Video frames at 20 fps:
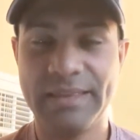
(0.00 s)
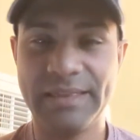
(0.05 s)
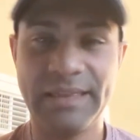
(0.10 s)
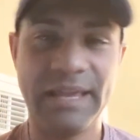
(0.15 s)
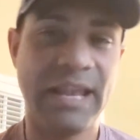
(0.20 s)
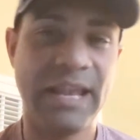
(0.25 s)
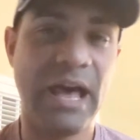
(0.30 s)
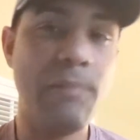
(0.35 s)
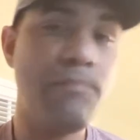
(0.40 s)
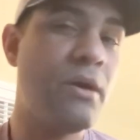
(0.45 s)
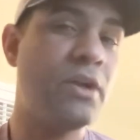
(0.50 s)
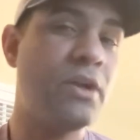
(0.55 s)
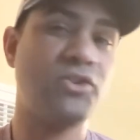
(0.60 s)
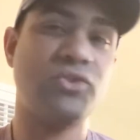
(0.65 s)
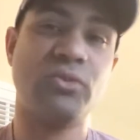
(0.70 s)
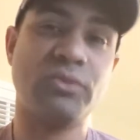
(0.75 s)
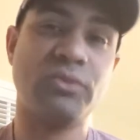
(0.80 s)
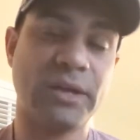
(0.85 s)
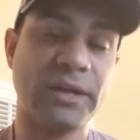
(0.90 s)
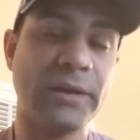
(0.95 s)
de las
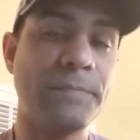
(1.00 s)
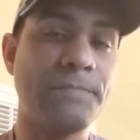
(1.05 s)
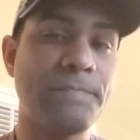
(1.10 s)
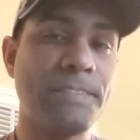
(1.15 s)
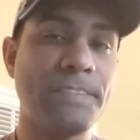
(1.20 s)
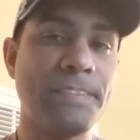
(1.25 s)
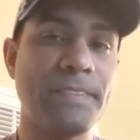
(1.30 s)
personas